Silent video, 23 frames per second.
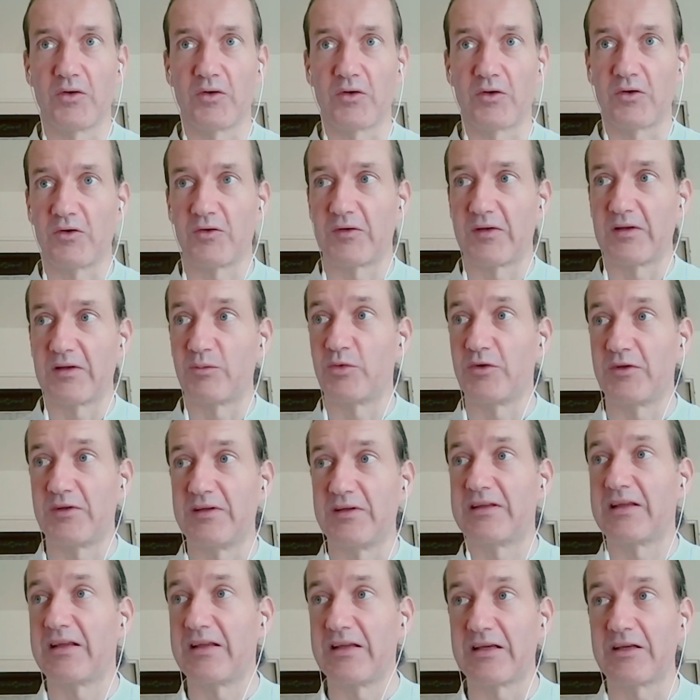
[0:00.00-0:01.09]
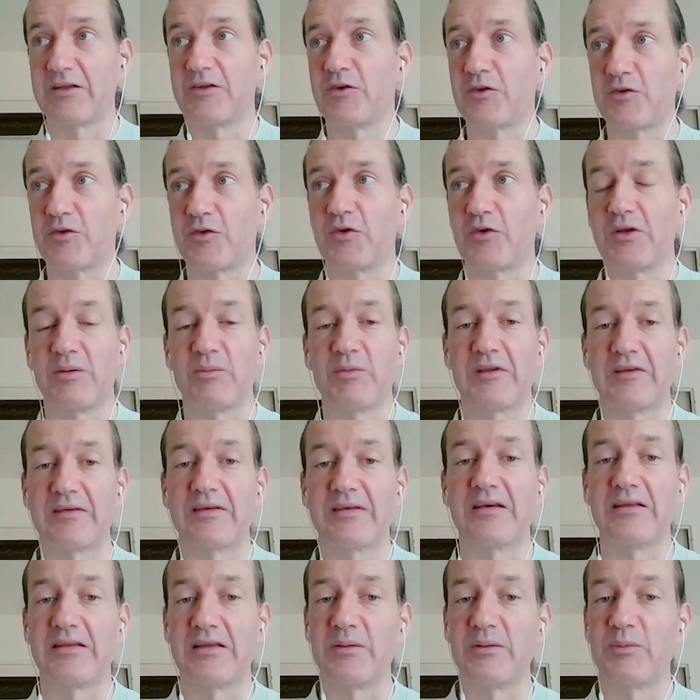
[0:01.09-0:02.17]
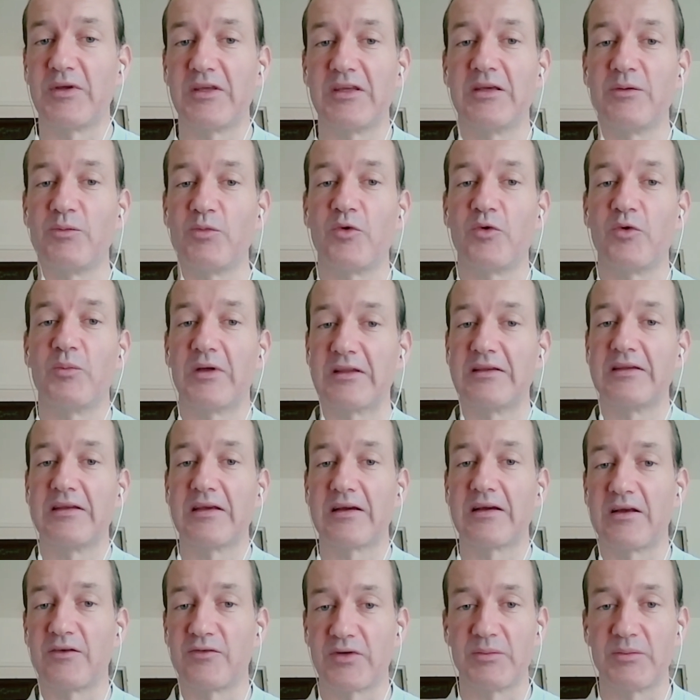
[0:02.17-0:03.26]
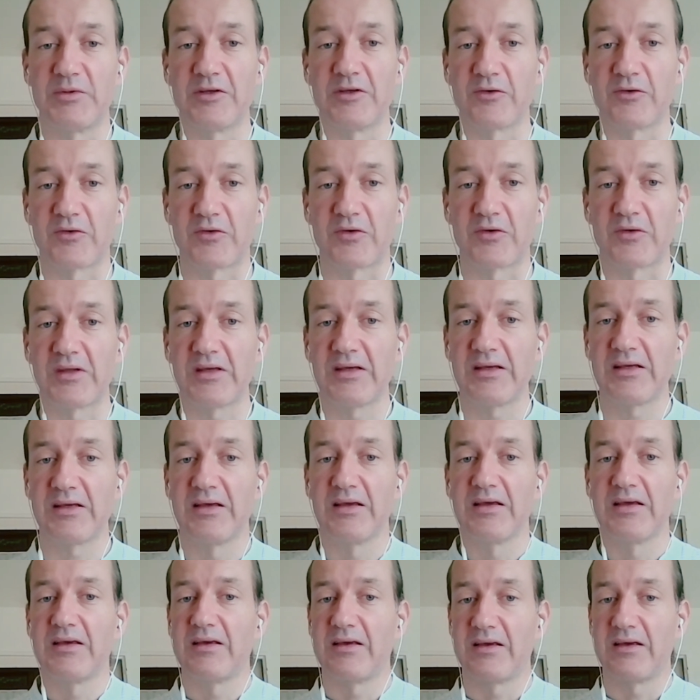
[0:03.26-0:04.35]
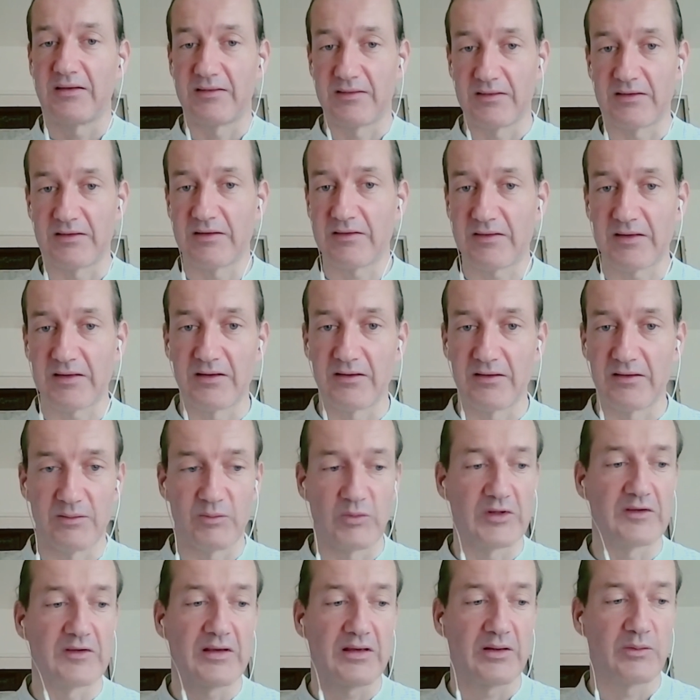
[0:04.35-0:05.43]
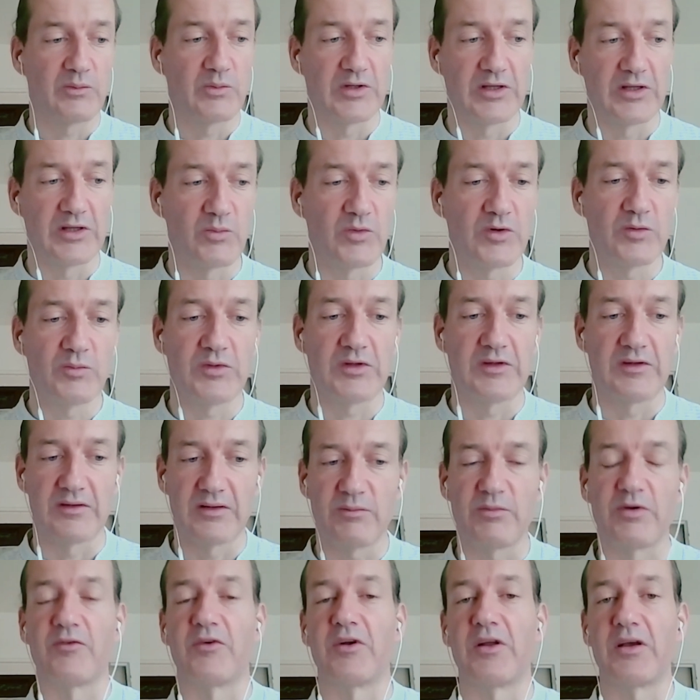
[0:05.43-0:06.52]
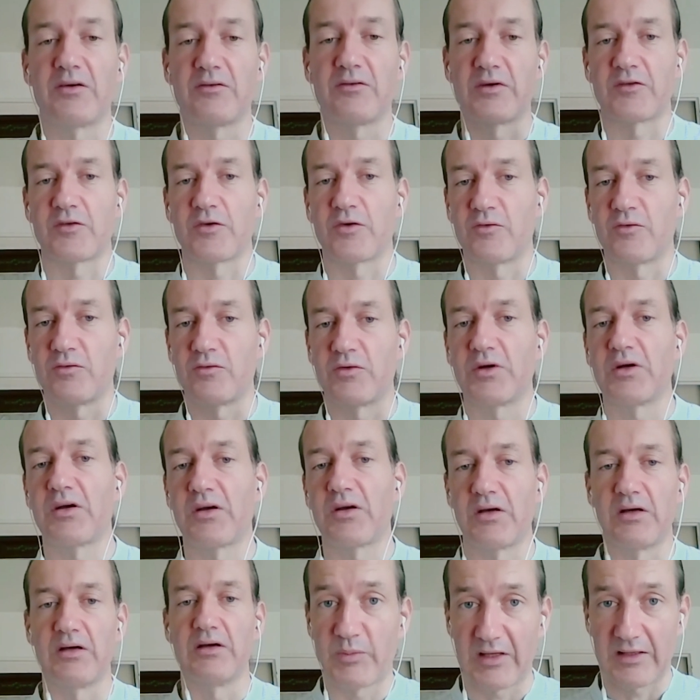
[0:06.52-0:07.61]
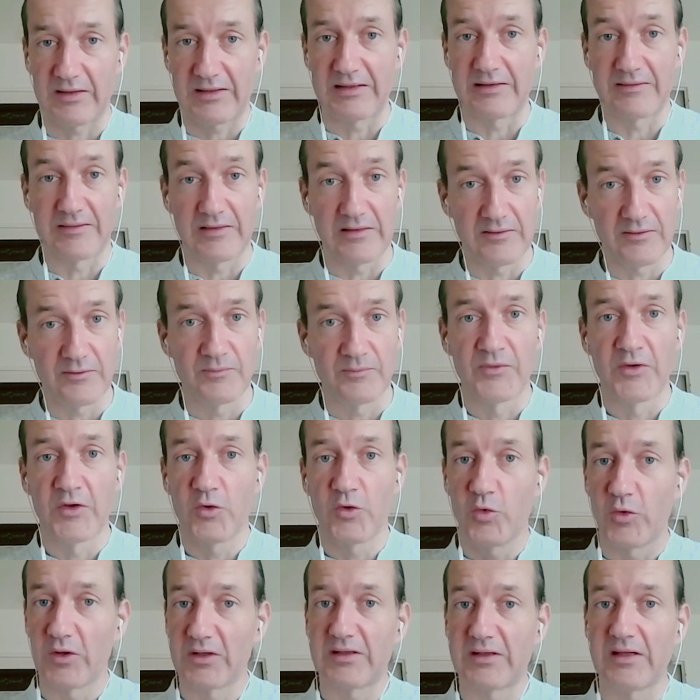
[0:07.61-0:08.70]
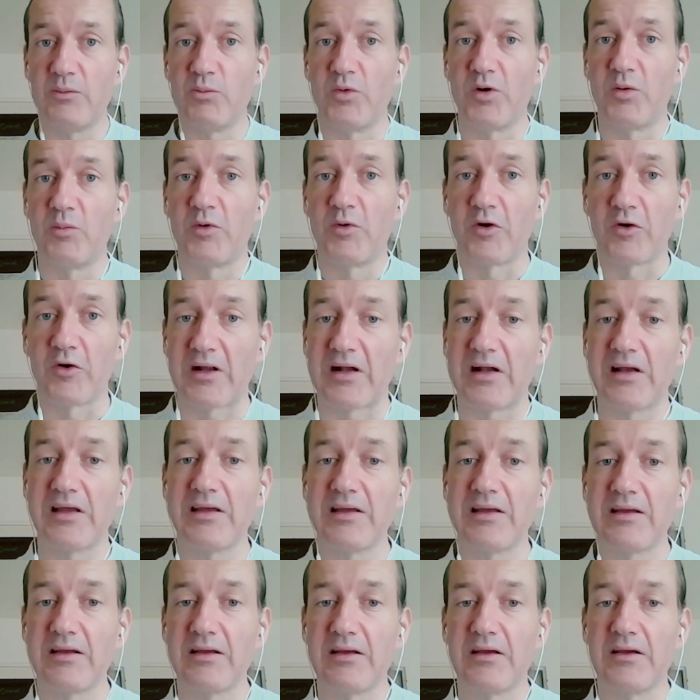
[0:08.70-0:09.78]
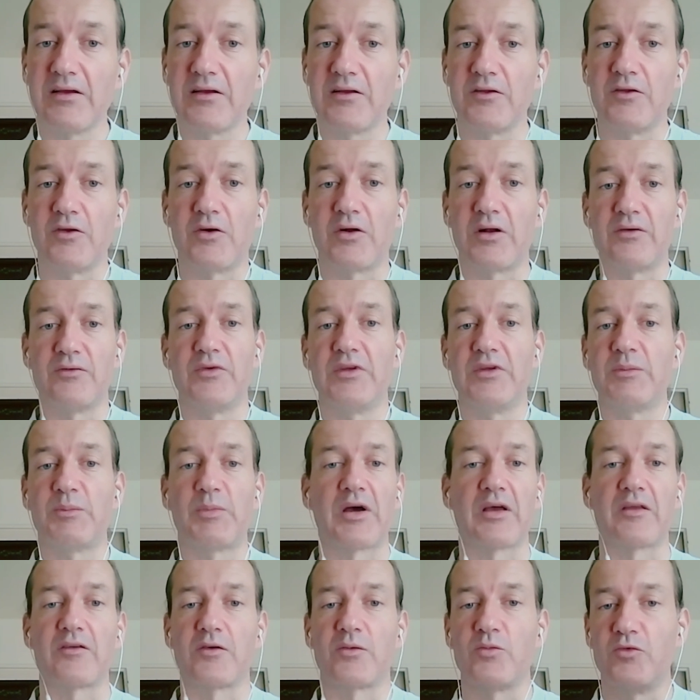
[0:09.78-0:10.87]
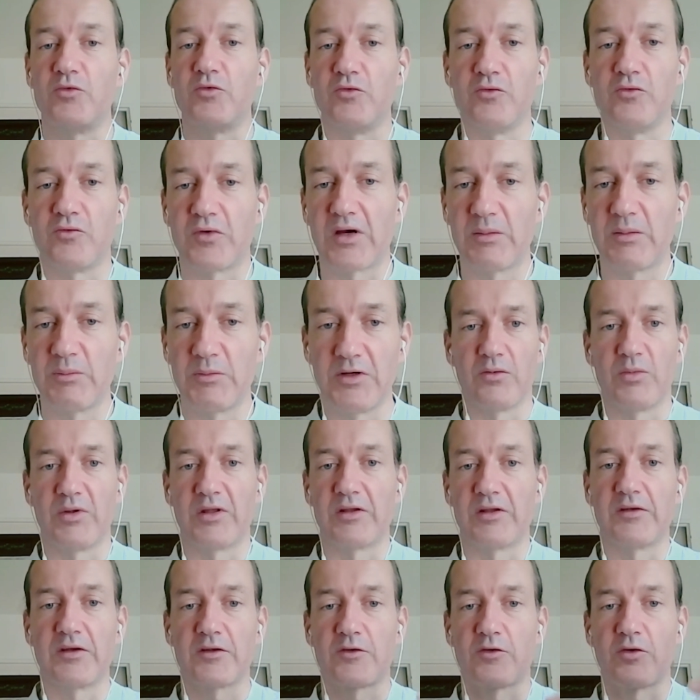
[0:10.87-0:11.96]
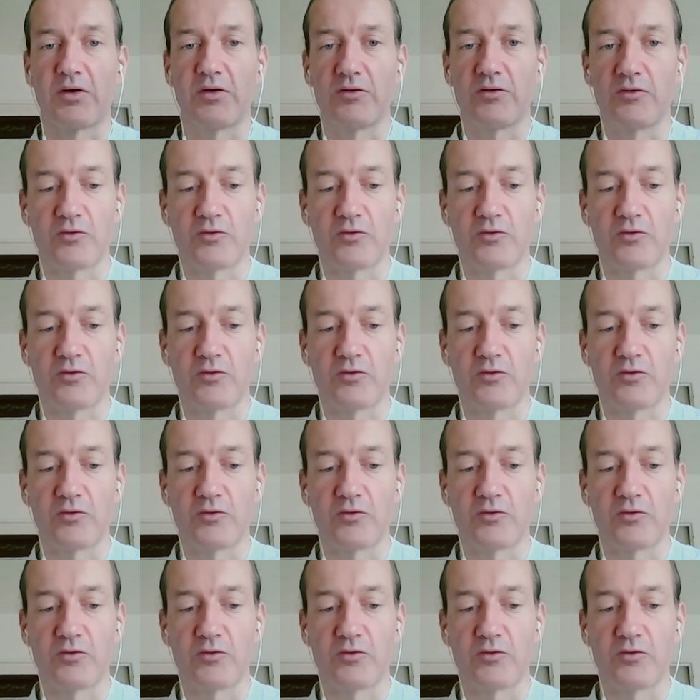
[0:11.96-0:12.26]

que cette petite anecdote que les médecins étaient payés pour maintenir la famille en santé. Et c'était ça. Les médecins, un minimum, ils disaient, ben voilà, on va se revoir à telle saison ou à tel moment clé dans la vie, par exemple, d'une femme, bah, tiens, tu auras une